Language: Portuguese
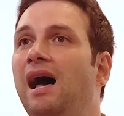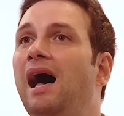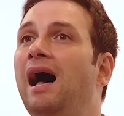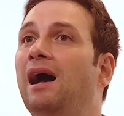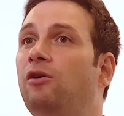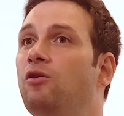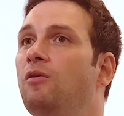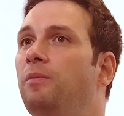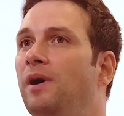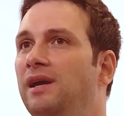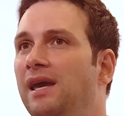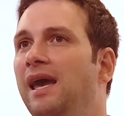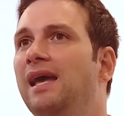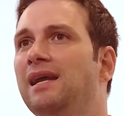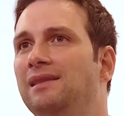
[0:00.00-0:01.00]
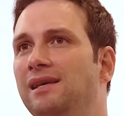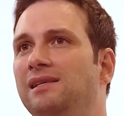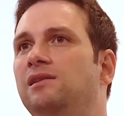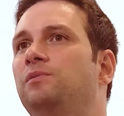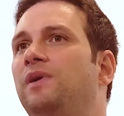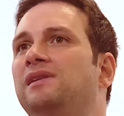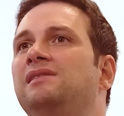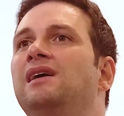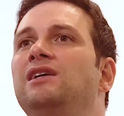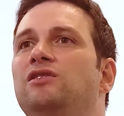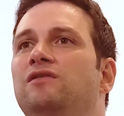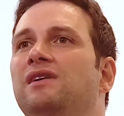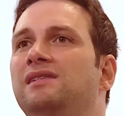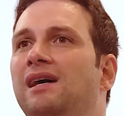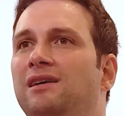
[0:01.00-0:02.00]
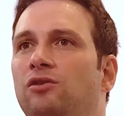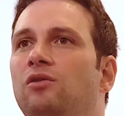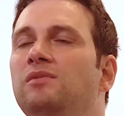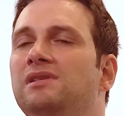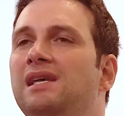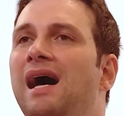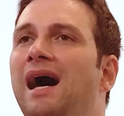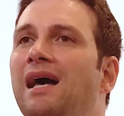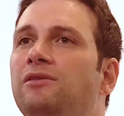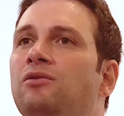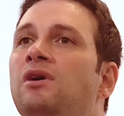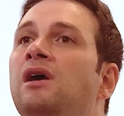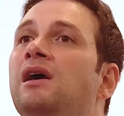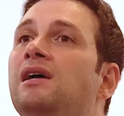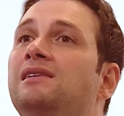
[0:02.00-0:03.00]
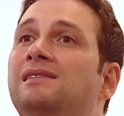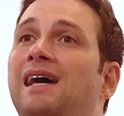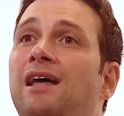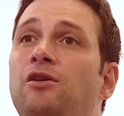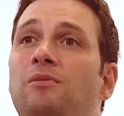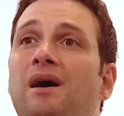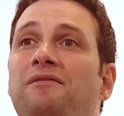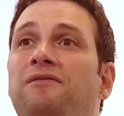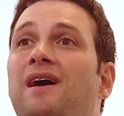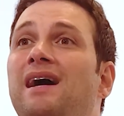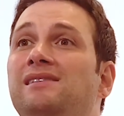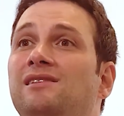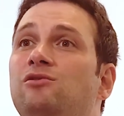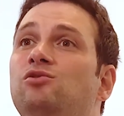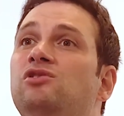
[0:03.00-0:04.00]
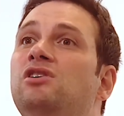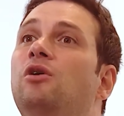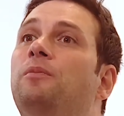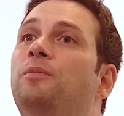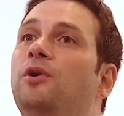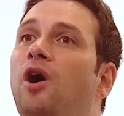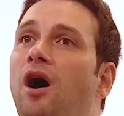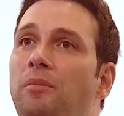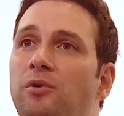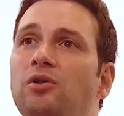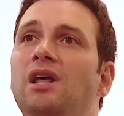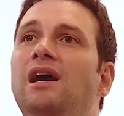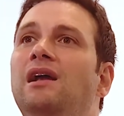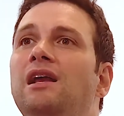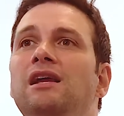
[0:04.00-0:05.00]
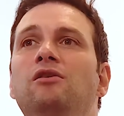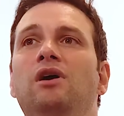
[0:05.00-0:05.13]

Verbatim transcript: a companheira desse paciente vasectomizado está numa fase do seu próprio declínio